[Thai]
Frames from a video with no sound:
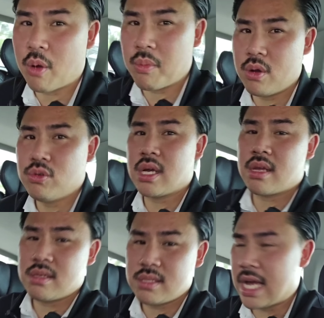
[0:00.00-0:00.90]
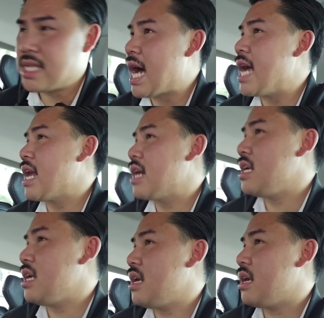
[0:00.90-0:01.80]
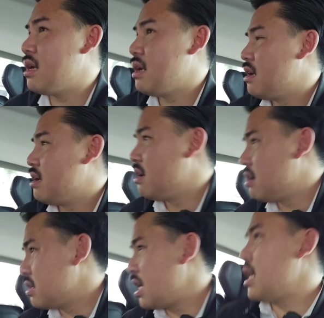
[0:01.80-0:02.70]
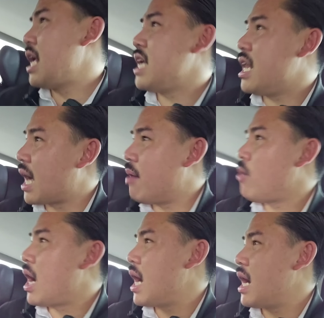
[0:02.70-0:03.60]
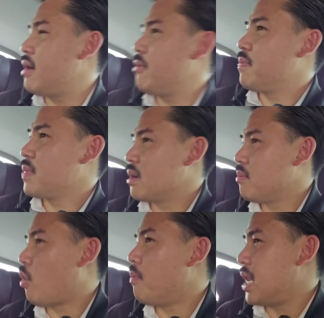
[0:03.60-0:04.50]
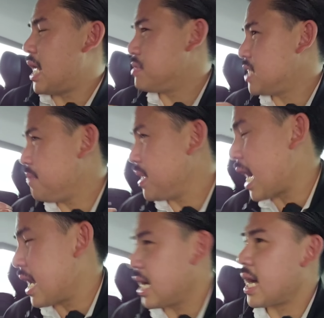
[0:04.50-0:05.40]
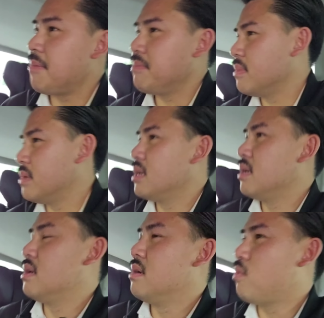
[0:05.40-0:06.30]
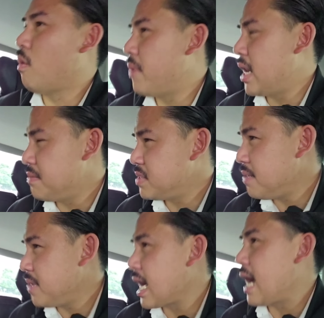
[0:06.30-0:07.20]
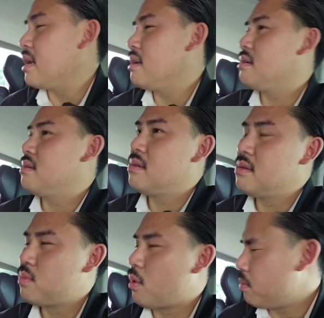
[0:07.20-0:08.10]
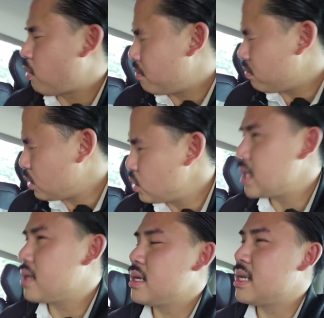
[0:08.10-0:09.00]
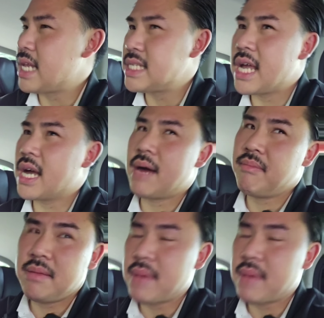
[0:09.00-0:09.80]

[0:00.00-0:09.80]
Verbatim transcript: ผมก็รู้สึกเสียใจนะที่ได้ยินคำว่าผมเป็น FC พี่กันนะครับผมเป็น FC พี่กันผมรู้สึกอึดอัดใจกับคำนี้